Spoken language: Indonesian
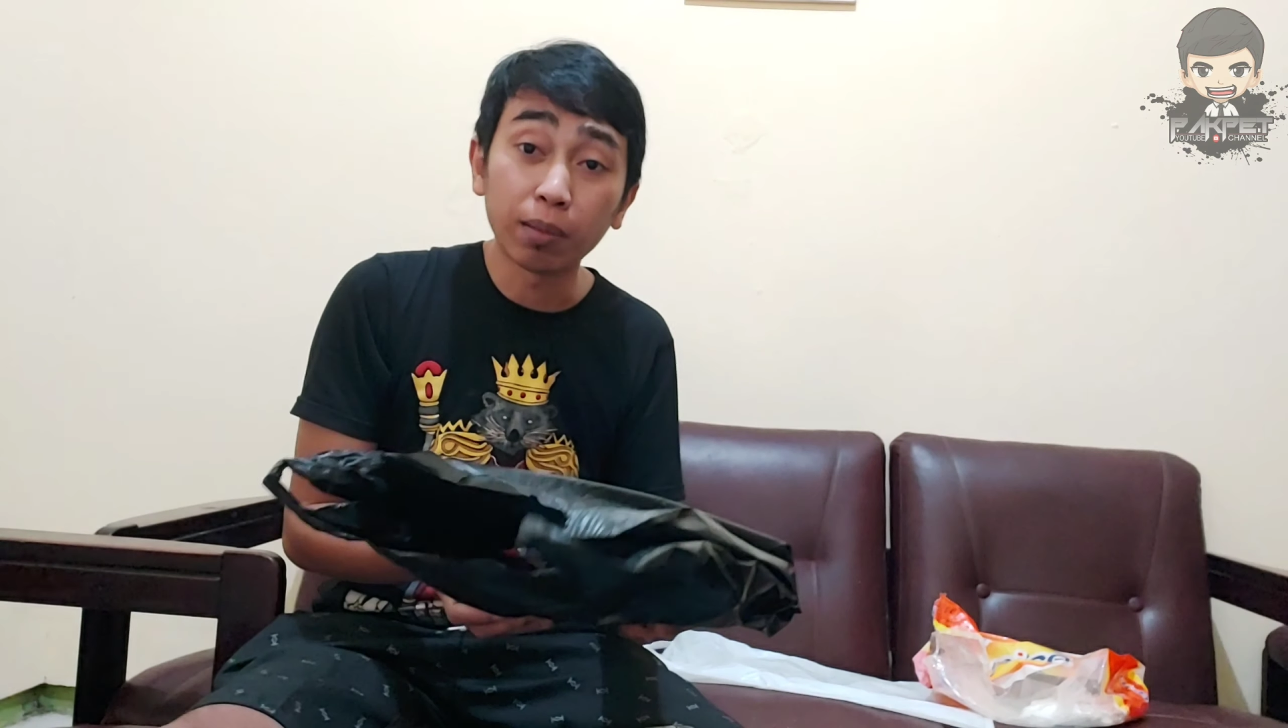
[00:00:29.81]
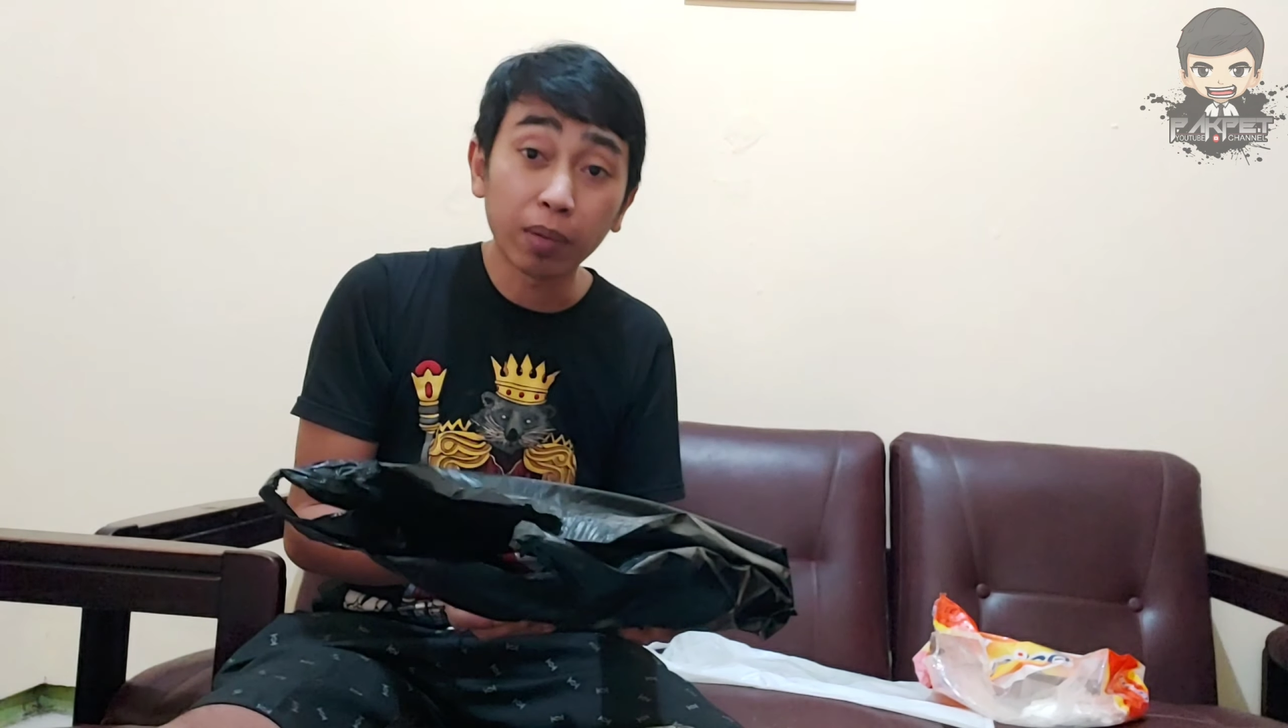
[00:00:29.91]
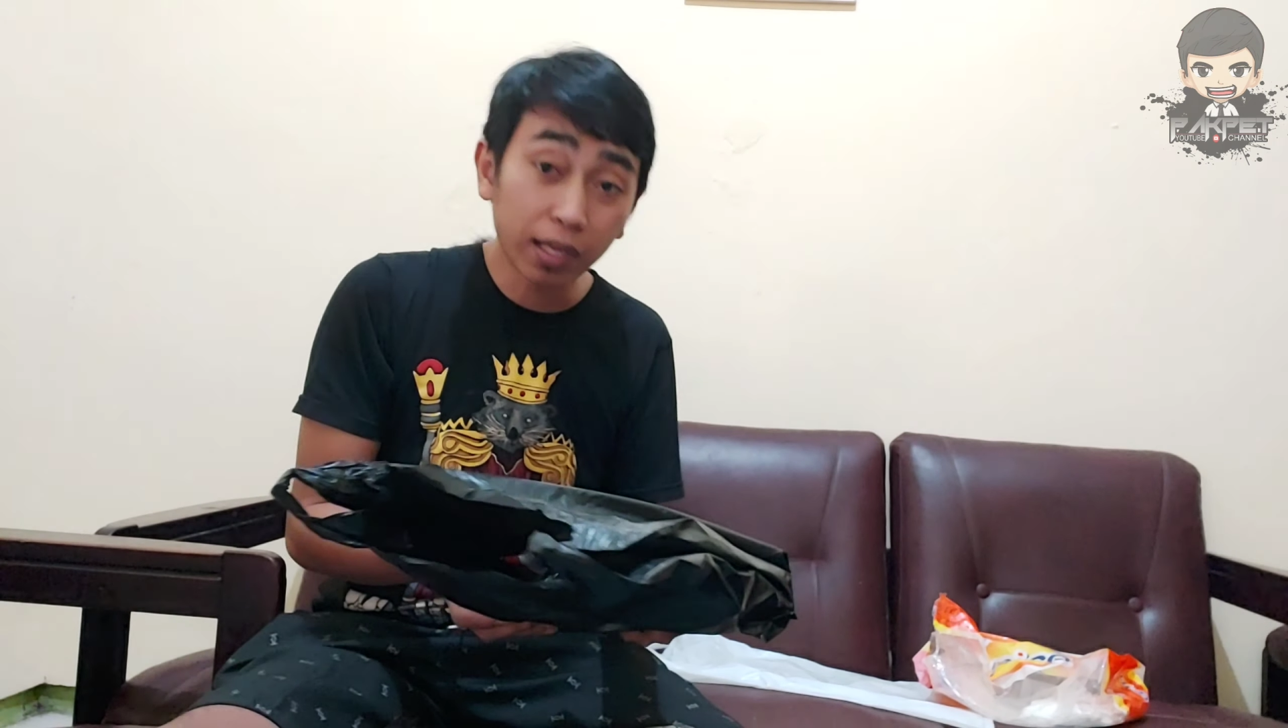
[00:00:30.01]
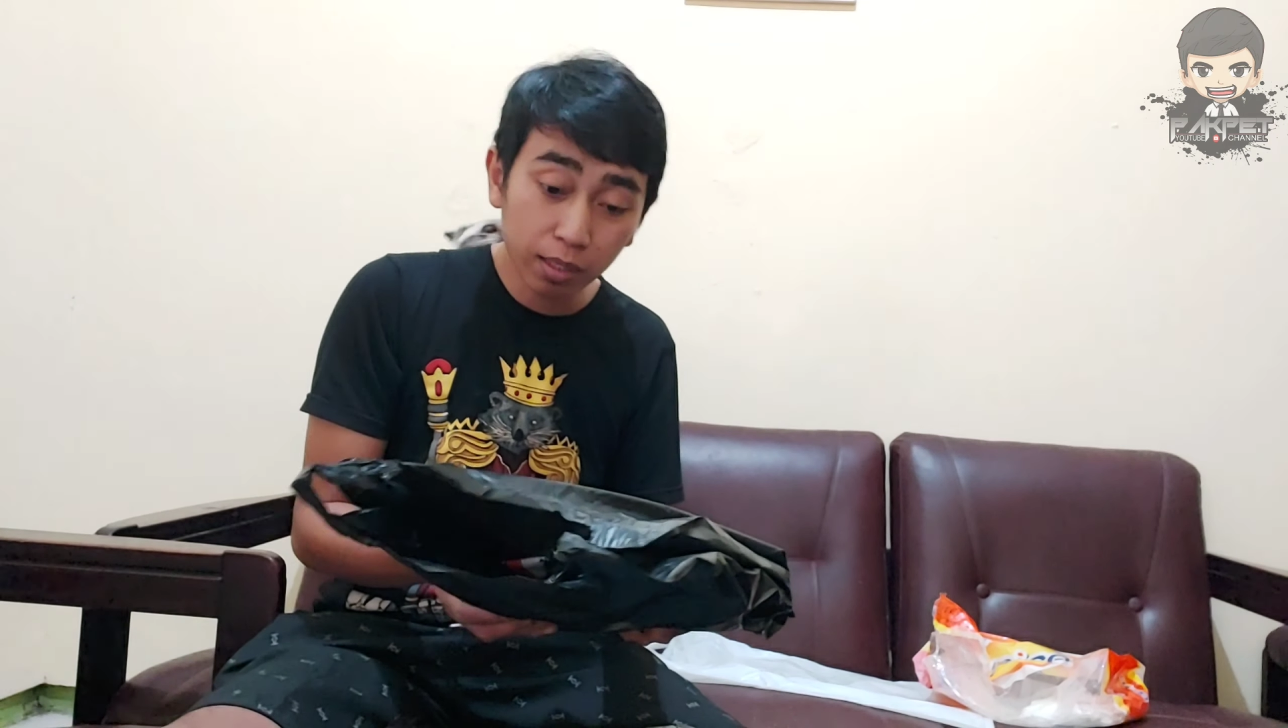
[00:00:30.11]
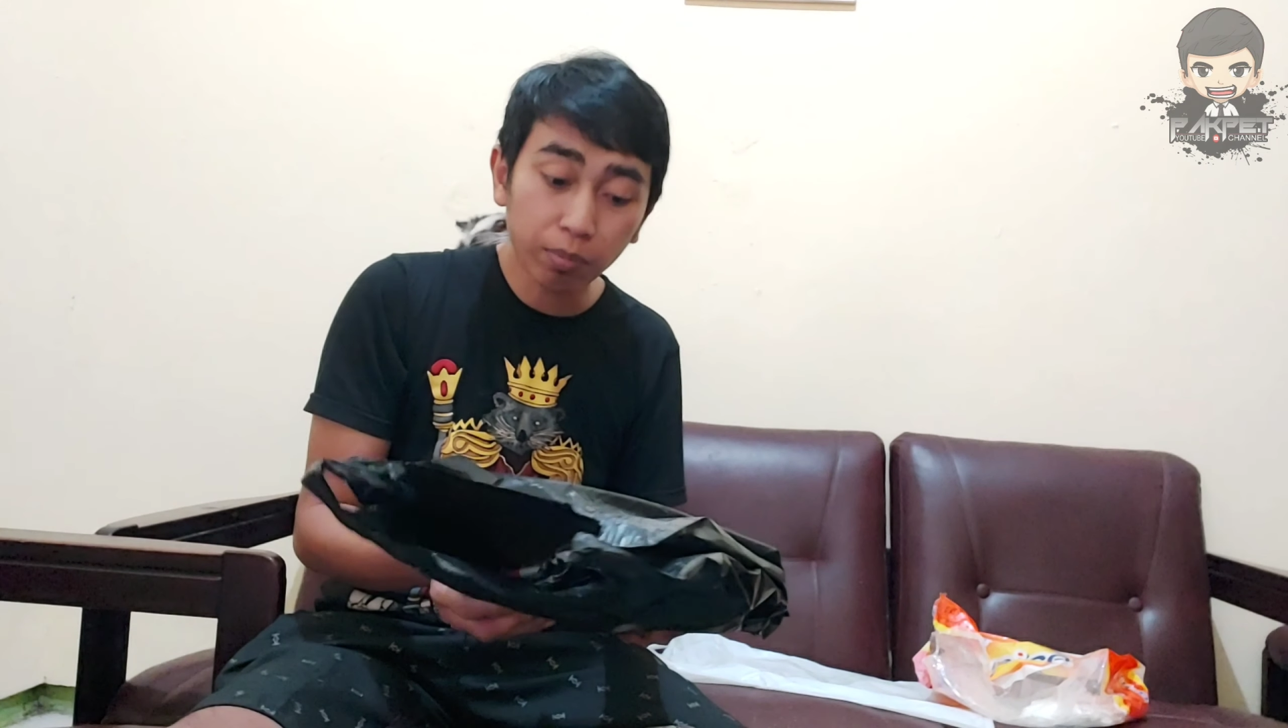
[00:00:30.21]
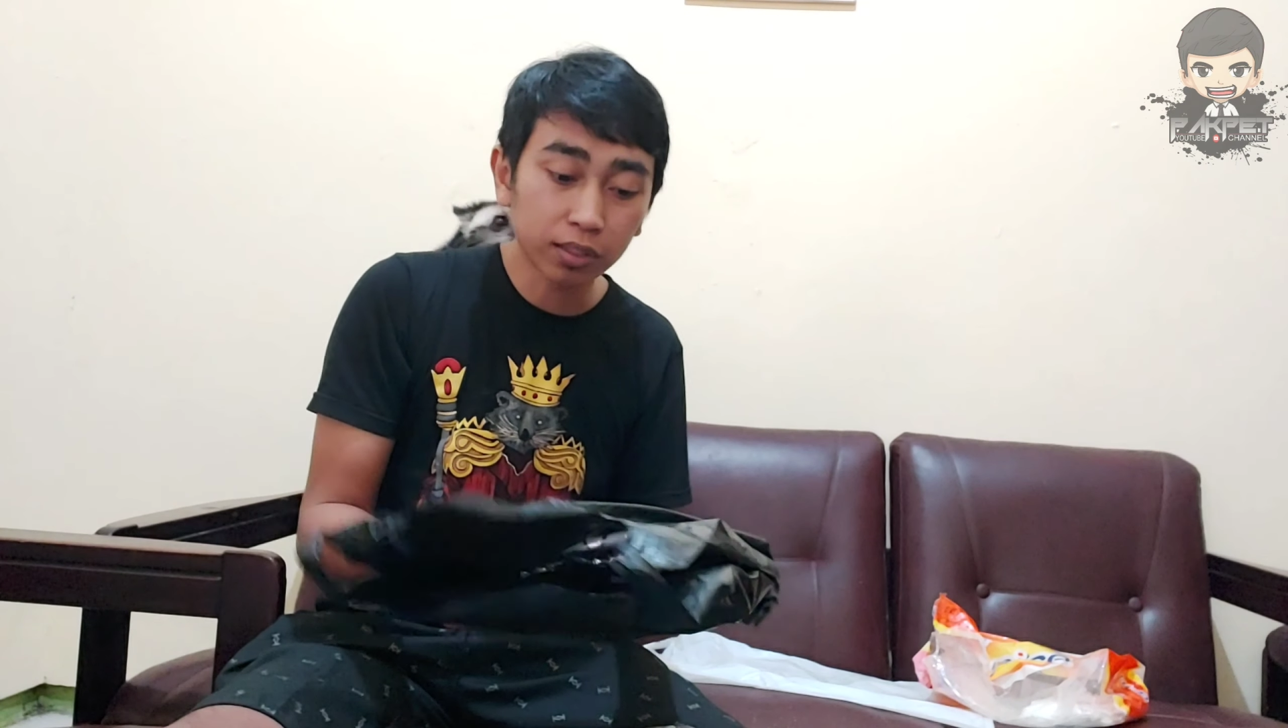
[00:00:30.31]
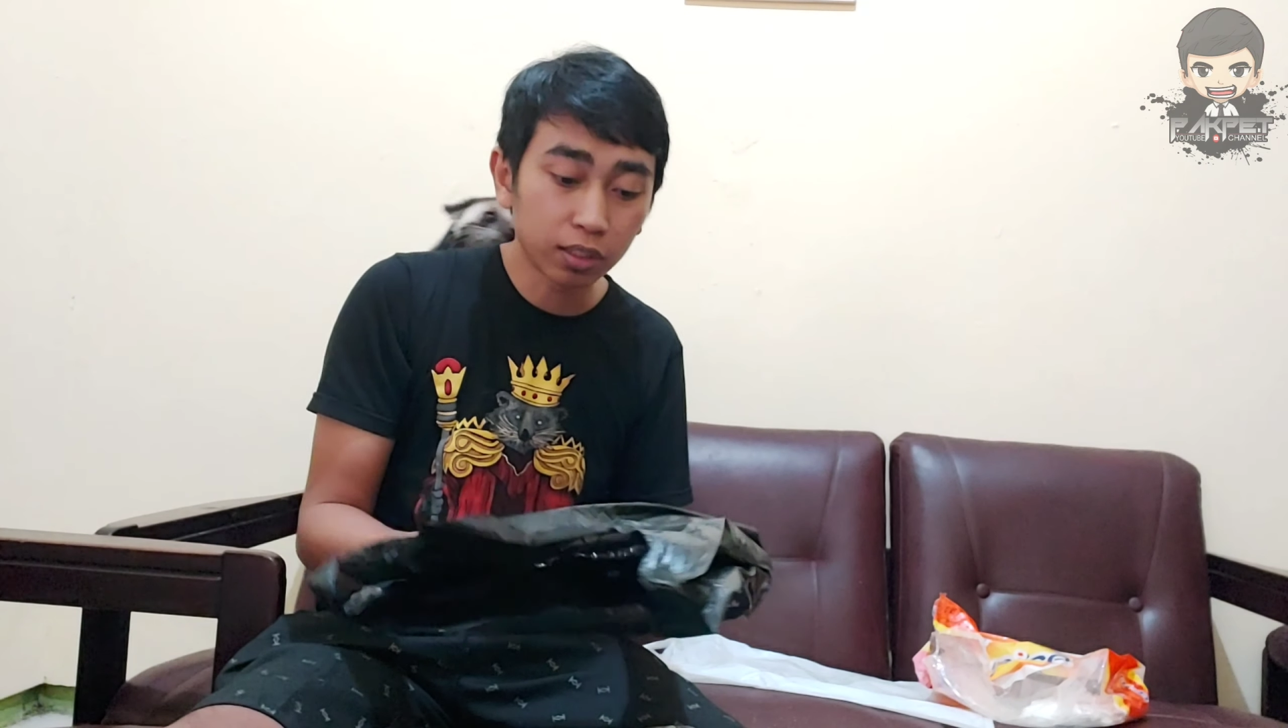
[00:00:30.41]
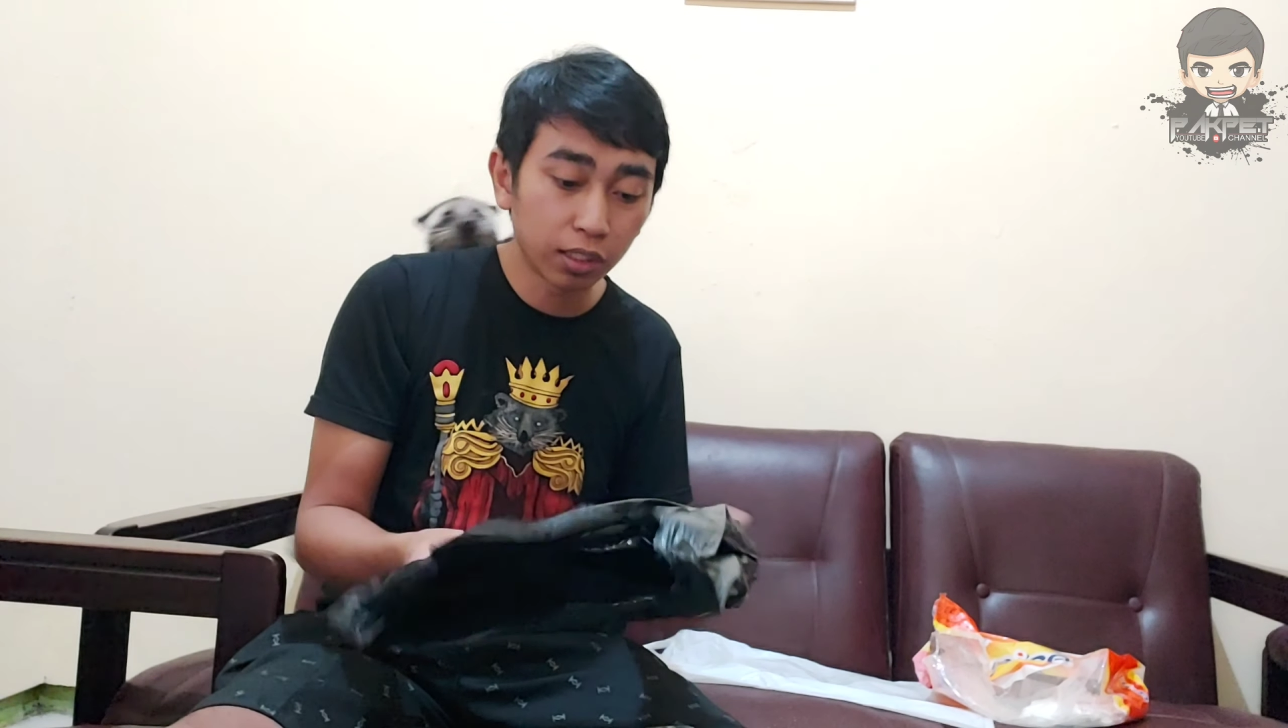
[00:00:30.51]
ngapain pasti